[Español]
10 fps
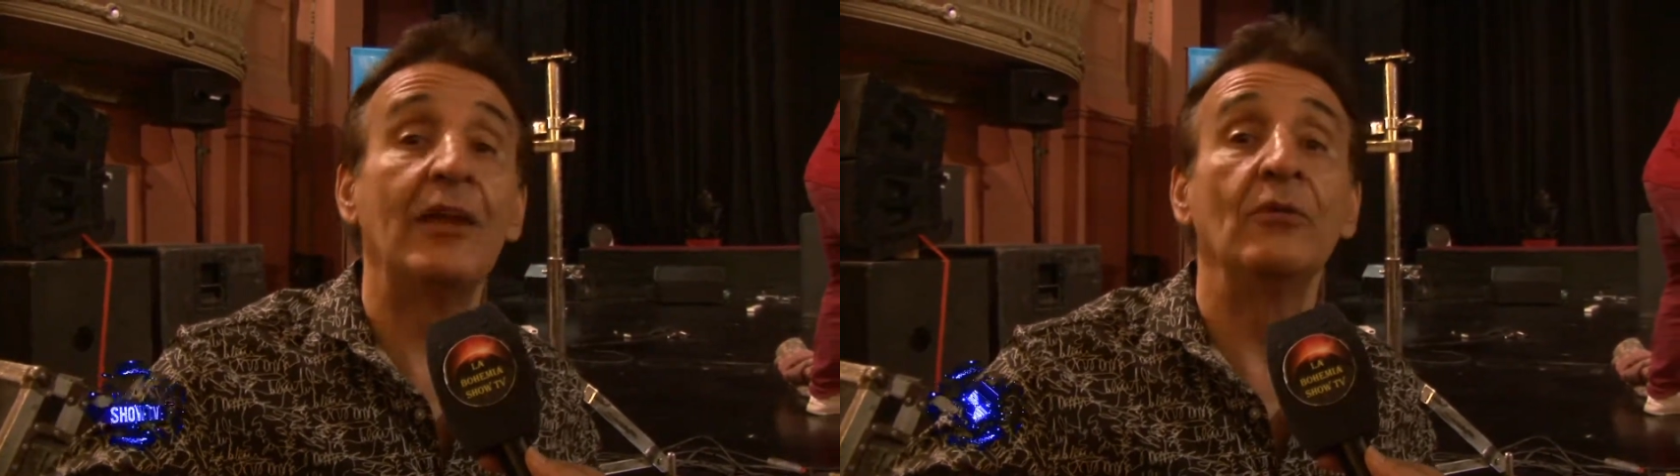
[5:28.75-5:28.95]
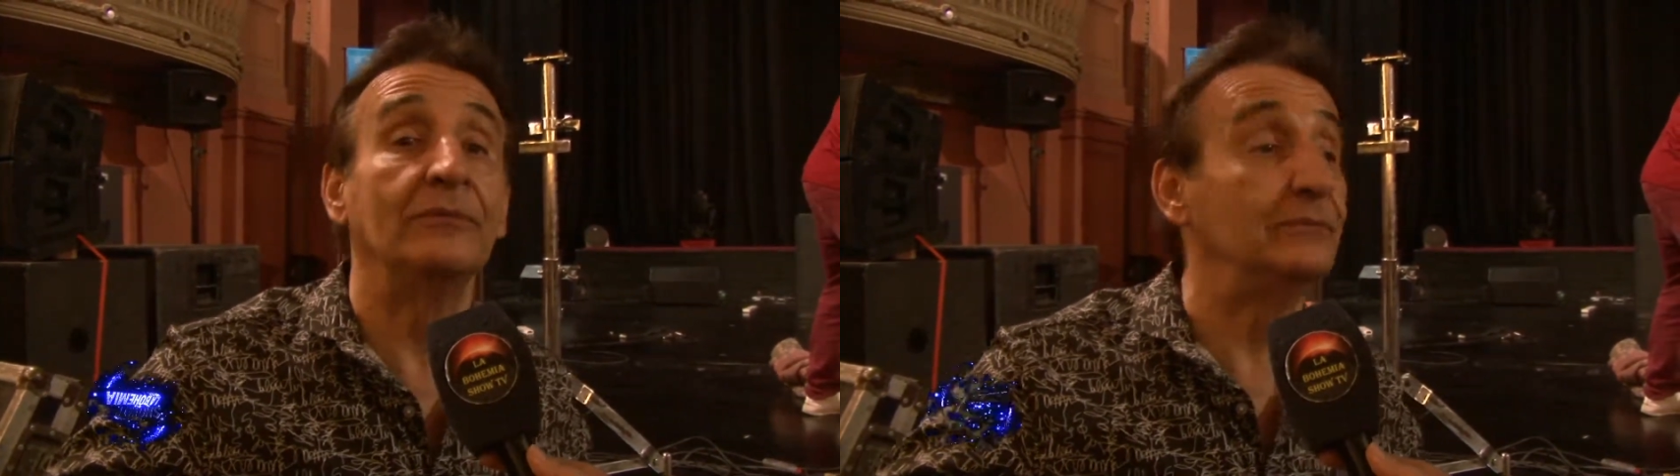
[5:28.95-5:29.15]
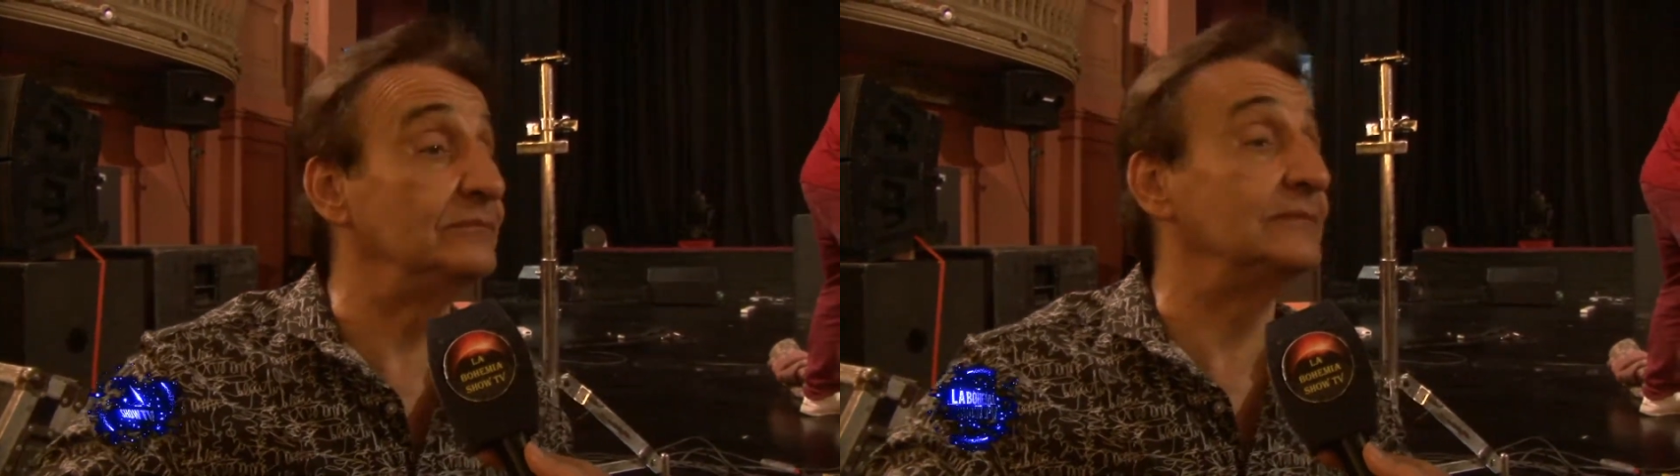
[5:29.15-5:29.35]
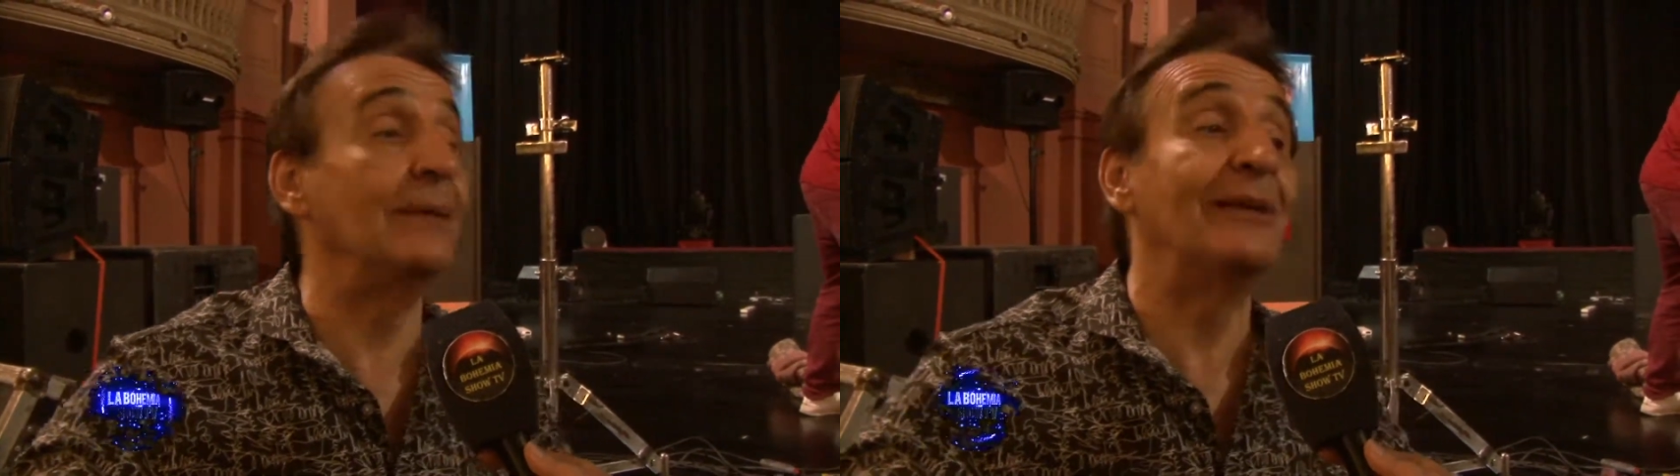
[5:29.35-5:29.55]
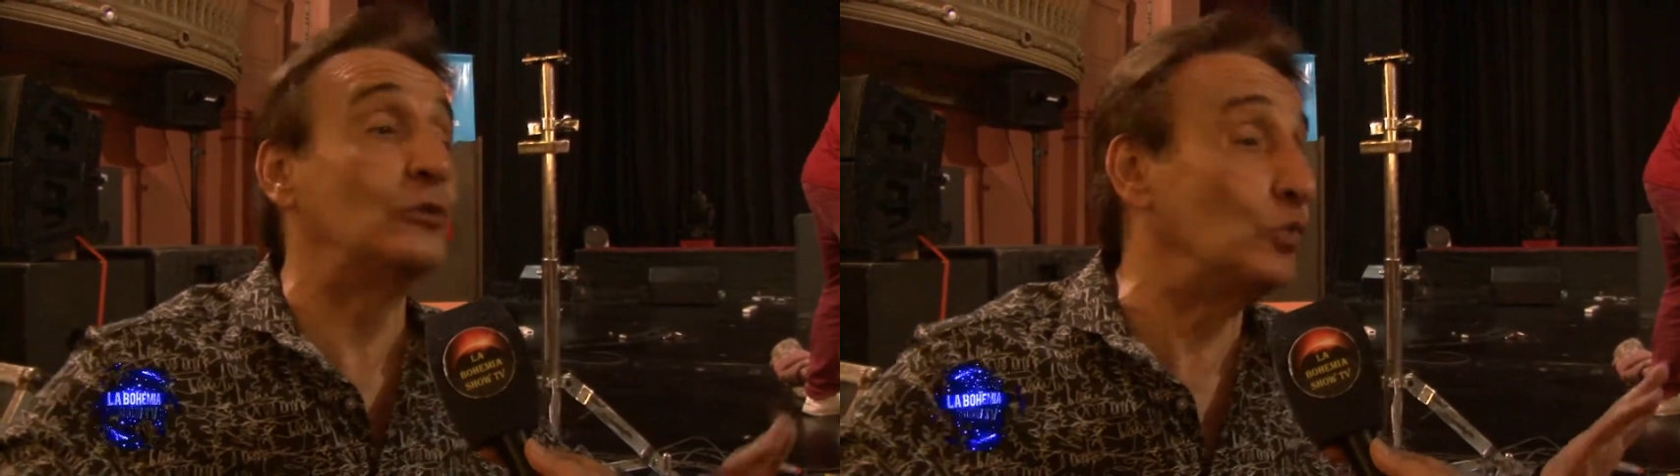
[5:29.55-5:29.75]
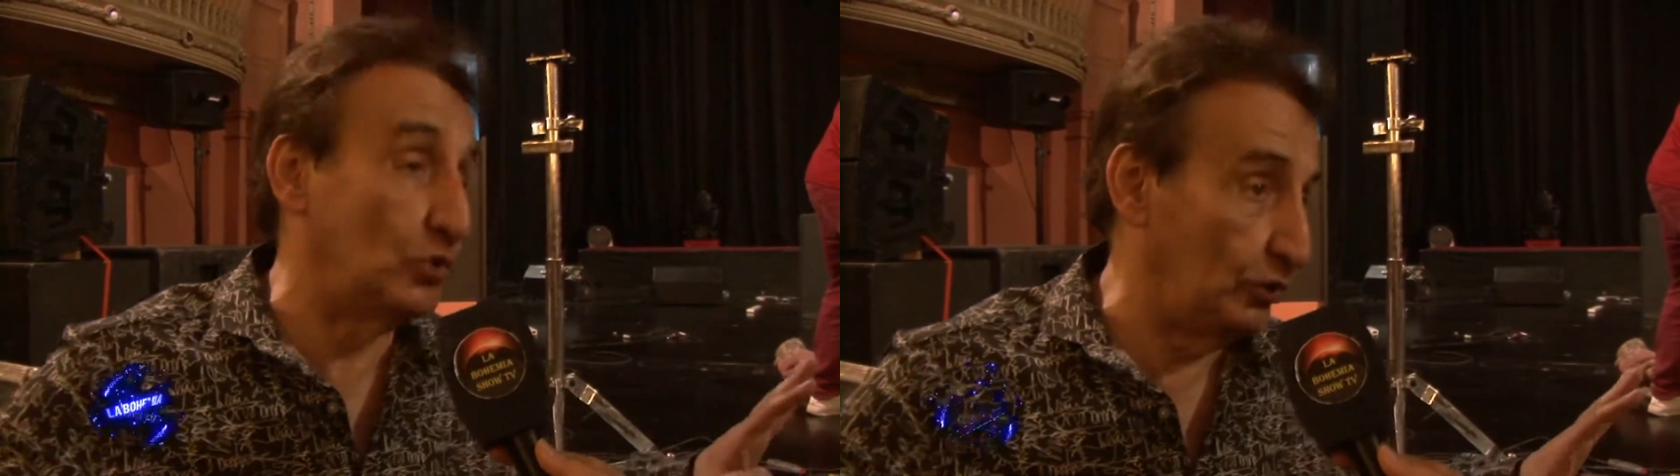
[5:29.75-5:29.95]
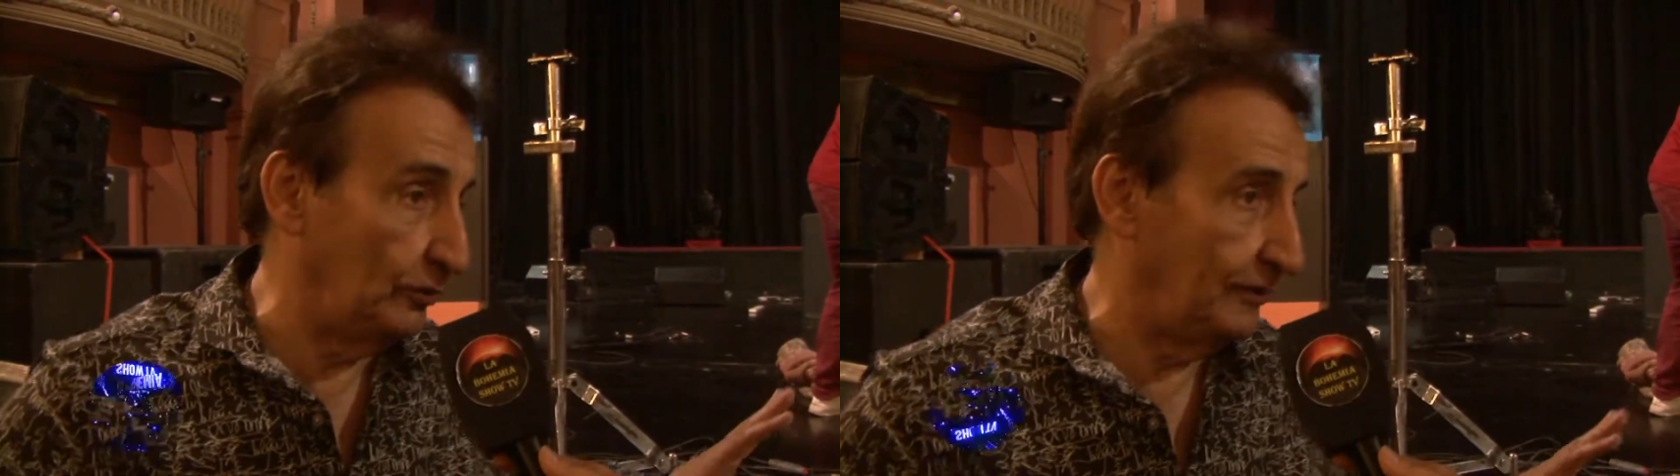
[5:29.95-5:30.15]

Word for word: es un, tema tuyo.